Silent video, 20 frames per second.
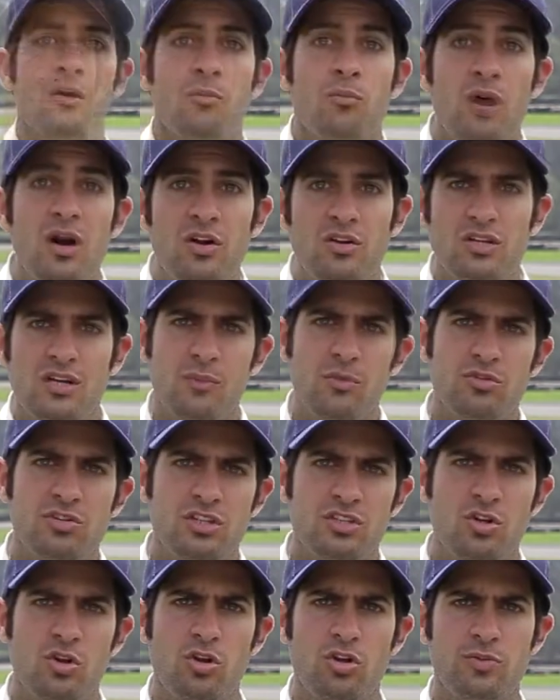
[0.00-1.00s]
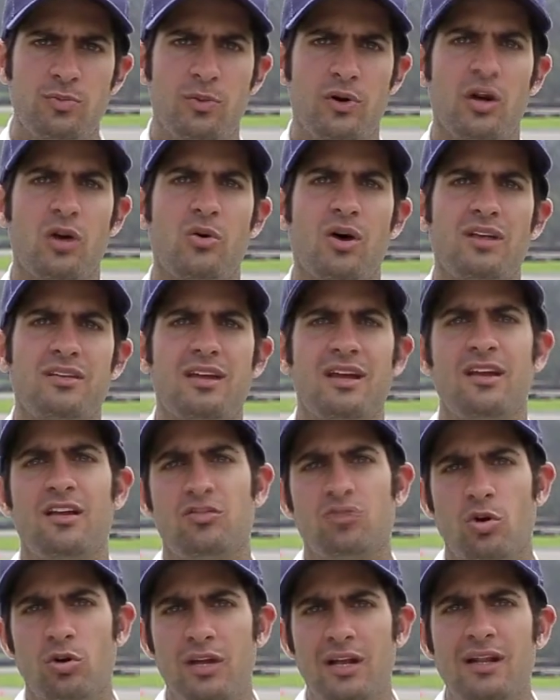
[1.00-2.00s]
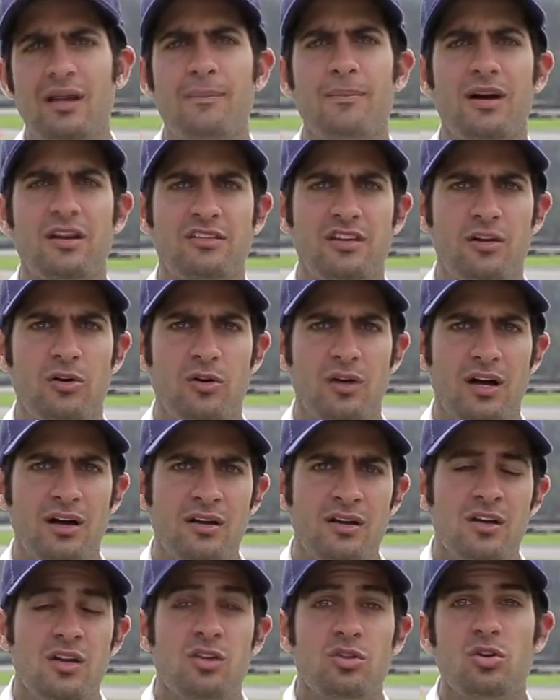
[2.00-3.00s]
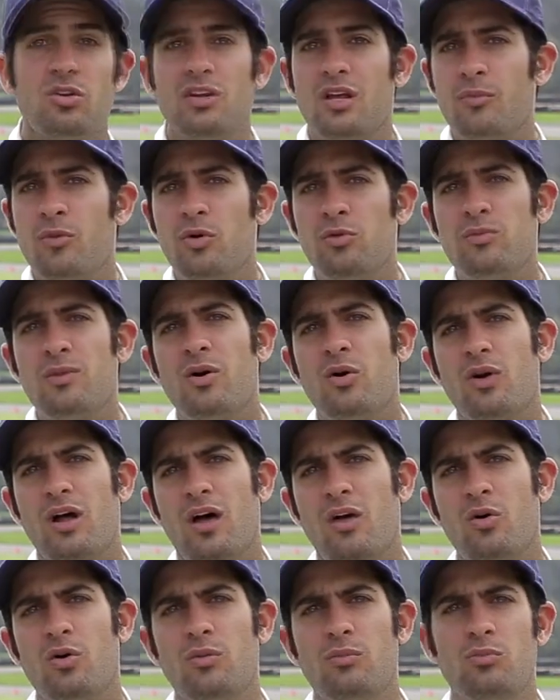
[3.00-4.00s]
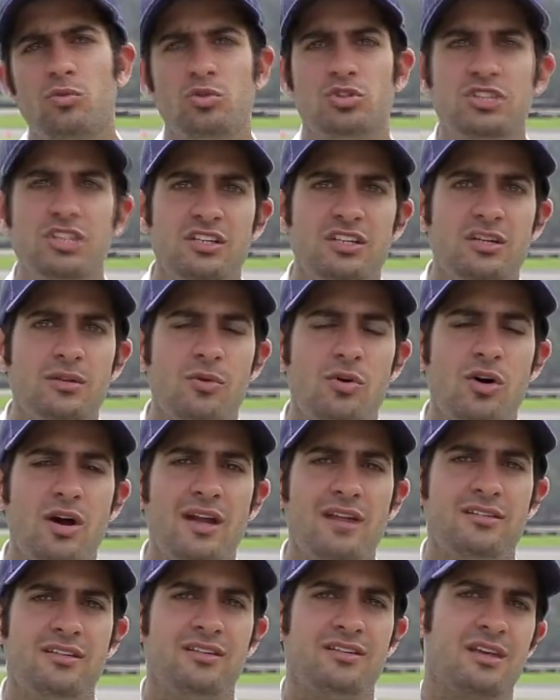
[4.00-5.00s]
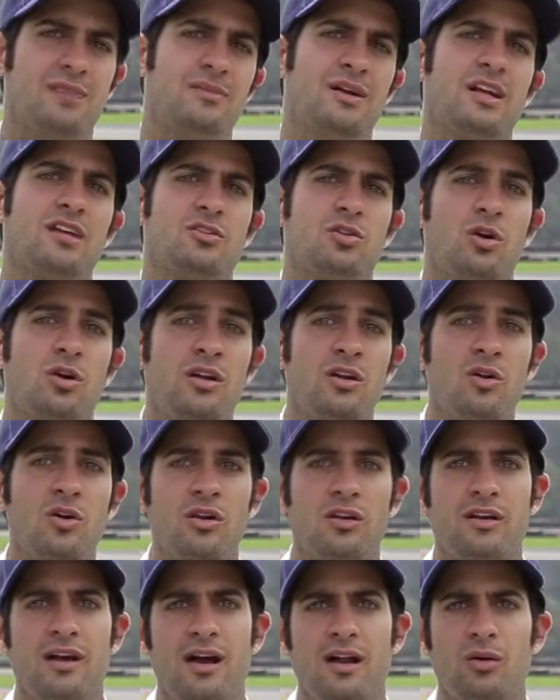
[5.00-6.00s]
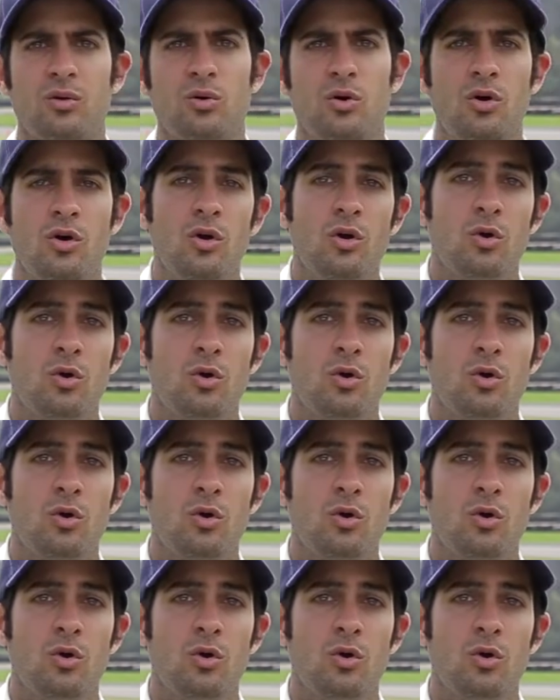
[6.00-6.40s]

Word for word: Bueno, ya hemos hecho dos pruebas en Estoril y en Barcelona, donde hemos mejorado muchísimo el sistema electrónico del carro.